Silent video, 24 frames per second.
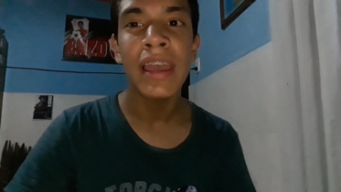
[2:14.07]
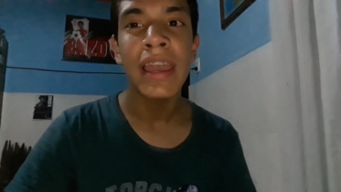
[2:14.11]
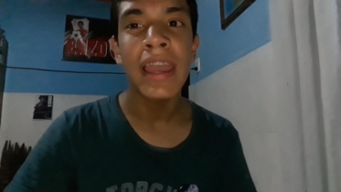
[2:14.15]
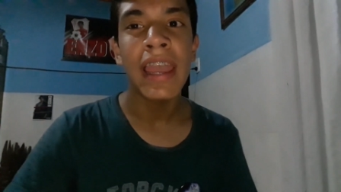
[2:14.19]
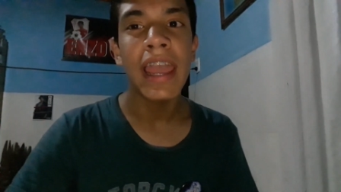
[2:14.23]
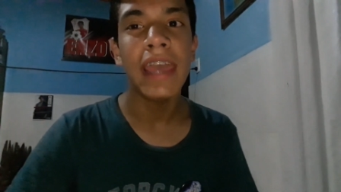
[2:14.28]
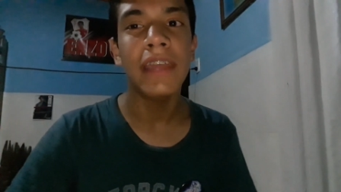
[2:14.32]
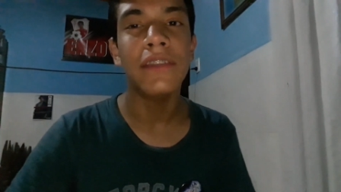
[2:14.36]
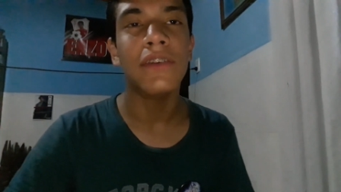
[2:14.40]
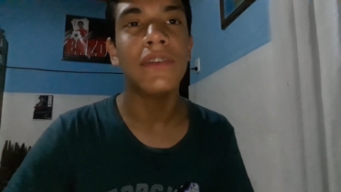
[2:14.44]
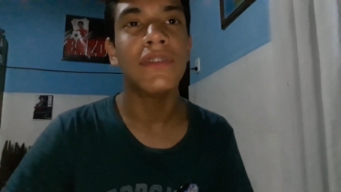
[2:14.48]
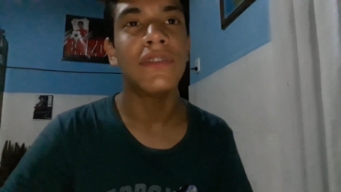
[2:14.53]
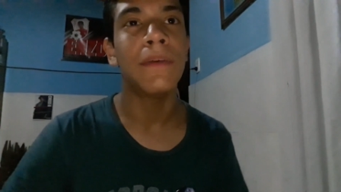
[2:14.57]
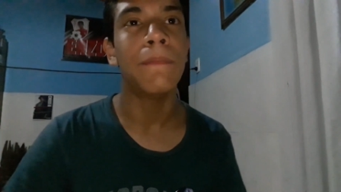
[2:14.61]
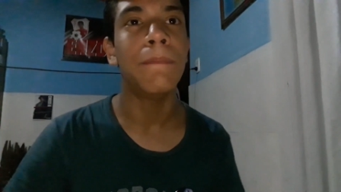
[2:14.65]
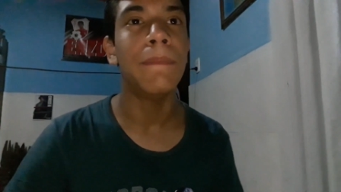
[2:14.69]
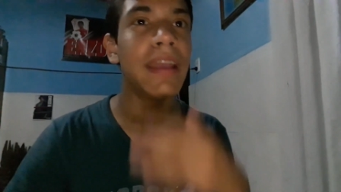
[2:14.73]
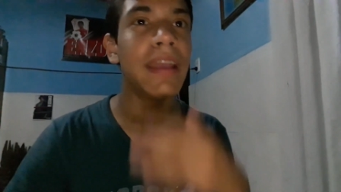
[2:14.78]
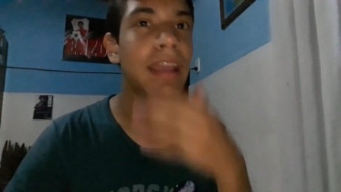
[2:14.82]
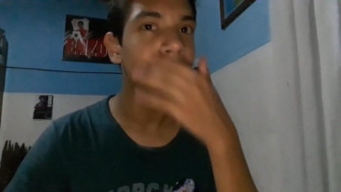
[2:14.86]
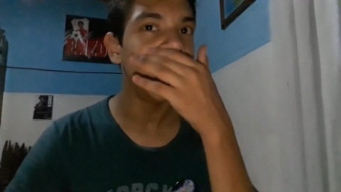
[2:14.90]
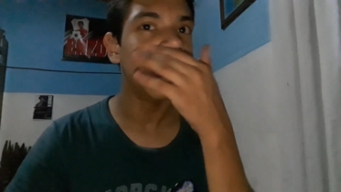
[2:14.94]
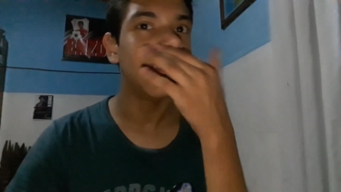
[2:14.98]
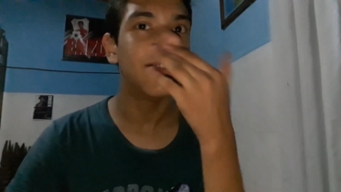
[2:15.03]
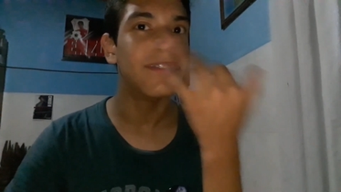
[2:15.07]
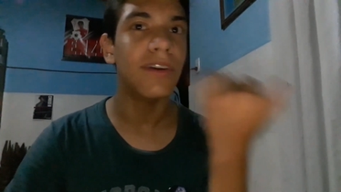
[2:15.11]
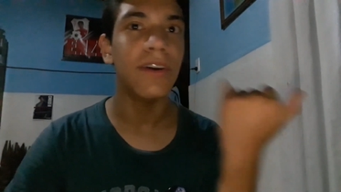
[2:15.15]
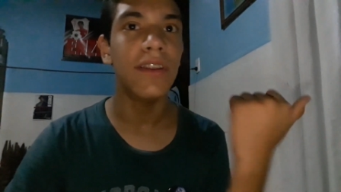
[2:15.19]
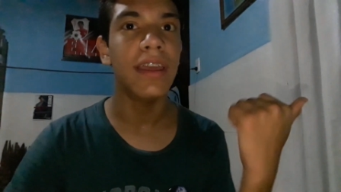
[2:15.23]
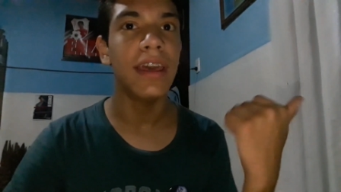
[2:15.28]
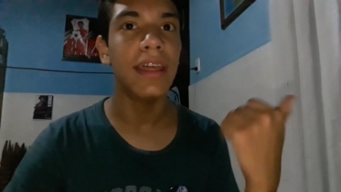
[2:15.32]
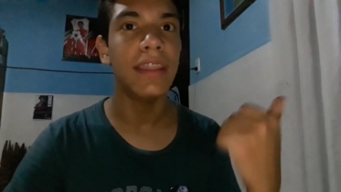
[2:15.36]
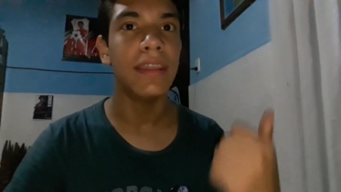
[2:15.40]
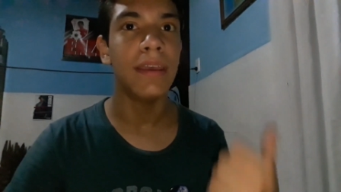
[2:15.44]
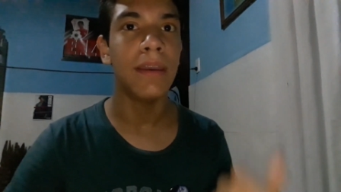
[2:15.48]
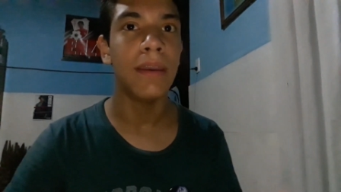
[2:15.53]
en donde se explica la
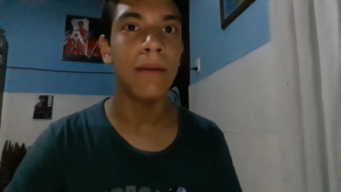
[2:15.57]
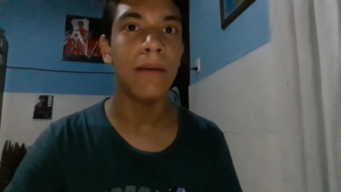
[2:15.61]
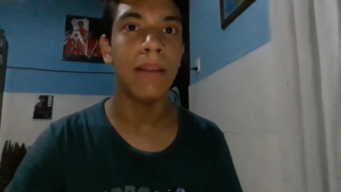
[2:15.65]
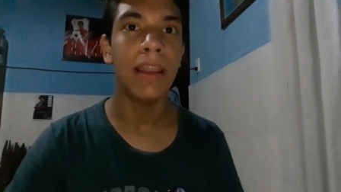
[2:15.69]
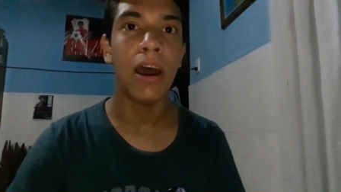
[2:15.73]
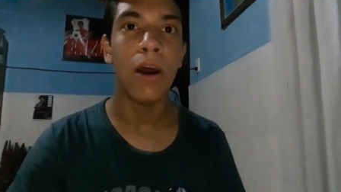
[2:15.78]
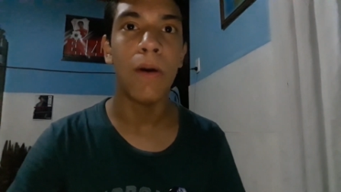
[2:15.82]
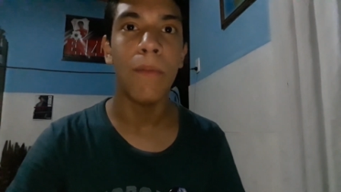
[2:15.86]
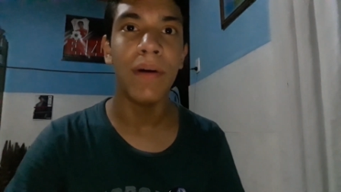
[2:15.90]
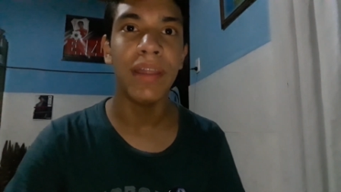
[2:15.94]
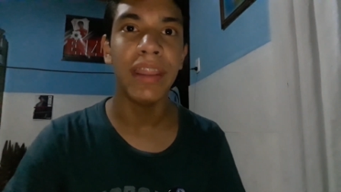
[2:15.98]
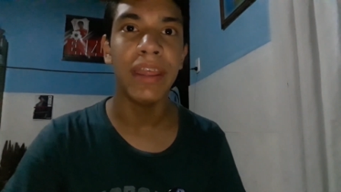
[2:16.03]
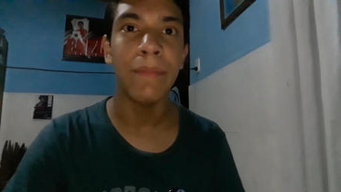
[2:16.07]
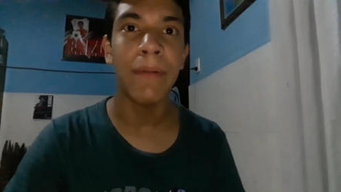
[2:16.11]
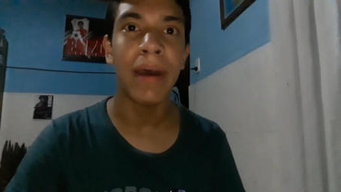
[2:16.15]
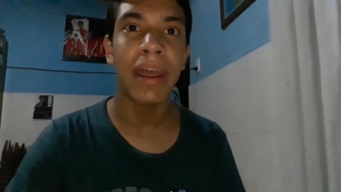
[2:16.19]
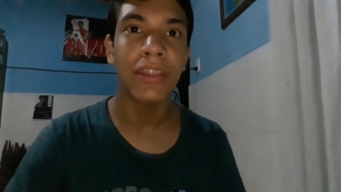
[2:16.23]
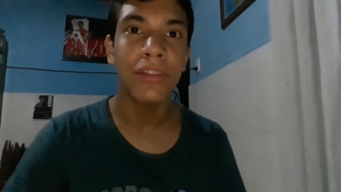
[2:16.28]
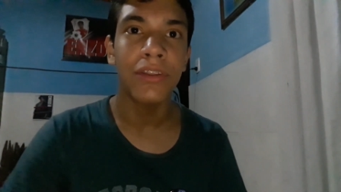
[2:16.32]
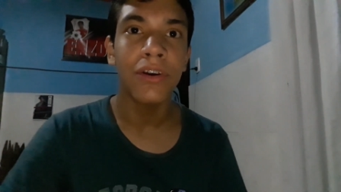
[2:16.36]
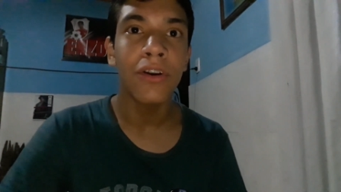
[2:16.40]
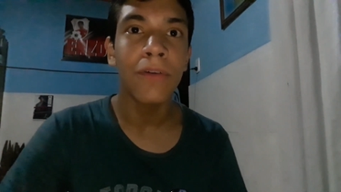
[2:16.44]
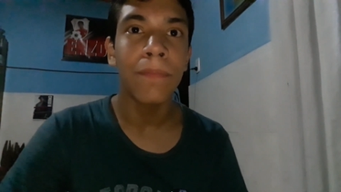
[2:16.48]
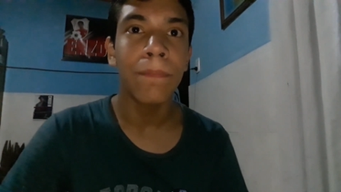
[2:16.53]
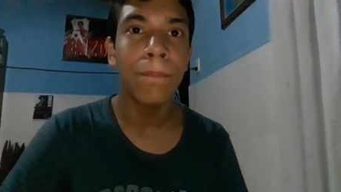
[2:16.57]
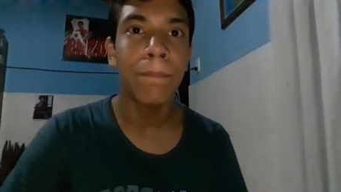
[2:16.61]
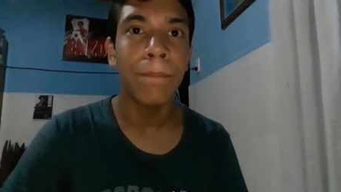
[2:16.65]
historia de la ova de Bardock,